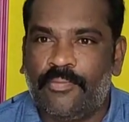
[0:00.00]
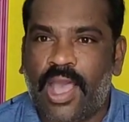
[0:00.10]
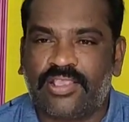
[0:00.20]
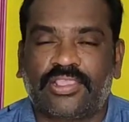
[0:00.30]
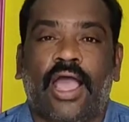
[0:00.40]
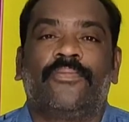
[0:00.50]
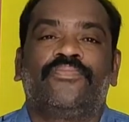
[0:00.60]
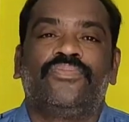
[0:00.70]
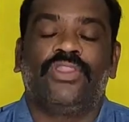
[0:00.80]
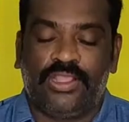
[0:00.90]
பாஸ்தா
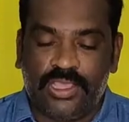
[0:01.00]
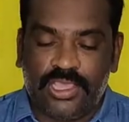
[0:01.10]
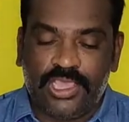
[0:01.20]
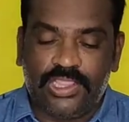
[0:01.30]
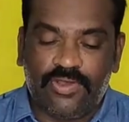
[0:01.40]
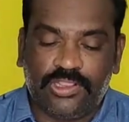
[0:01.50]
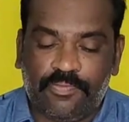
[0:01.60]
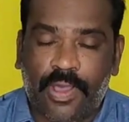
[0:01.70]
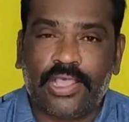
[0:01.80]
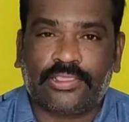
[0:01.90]
இது வந்து
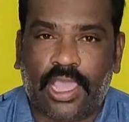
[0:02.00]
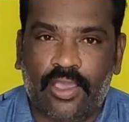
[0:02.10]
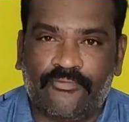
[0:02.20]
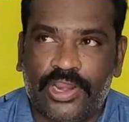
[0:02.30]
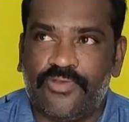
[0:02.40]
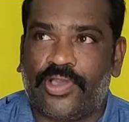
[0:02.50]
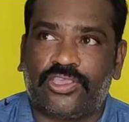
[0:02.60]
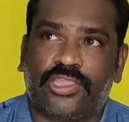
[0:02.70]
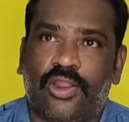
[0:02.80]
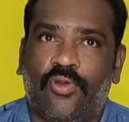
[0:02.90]
பாஸ்தா பெரிய
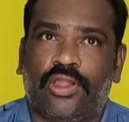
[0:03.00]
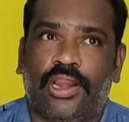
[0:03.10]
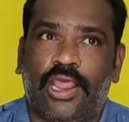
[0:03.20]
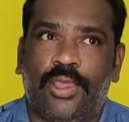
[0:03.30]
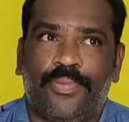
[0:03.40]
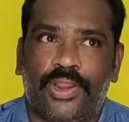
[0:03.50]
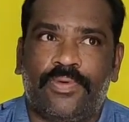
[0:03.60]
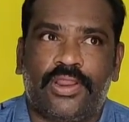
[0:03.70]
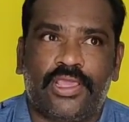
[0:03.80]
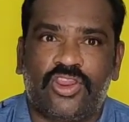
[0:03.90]
ஃபைவ் ஸ்டார் ஹோட்டல்ல பெரிய
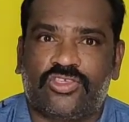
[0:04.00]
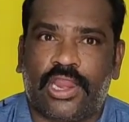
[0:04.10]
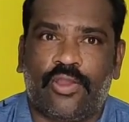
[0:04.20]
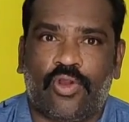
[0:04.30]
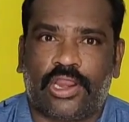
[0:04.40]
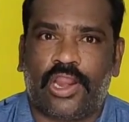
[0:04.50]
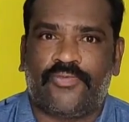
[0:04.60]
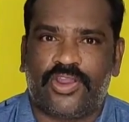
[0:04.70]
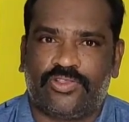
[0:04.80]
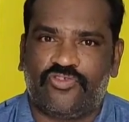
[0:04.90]
பெரிய ரிச்சான ஹோட்டல்ல
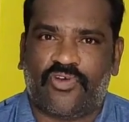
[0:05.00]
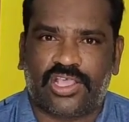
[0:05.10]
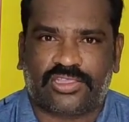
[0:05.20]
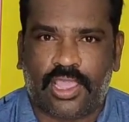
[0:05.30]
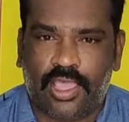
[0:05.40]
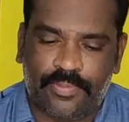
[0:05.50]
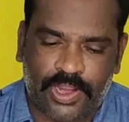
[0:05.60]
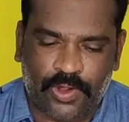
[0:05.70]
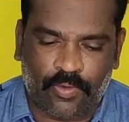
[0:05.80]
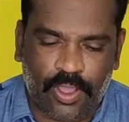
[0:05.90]
பேர் வந்து பாஸ்தா
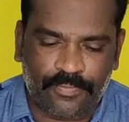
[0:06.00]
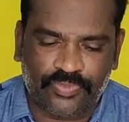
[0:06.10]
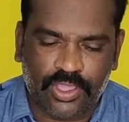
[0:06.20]
அப்படின்னுவோம்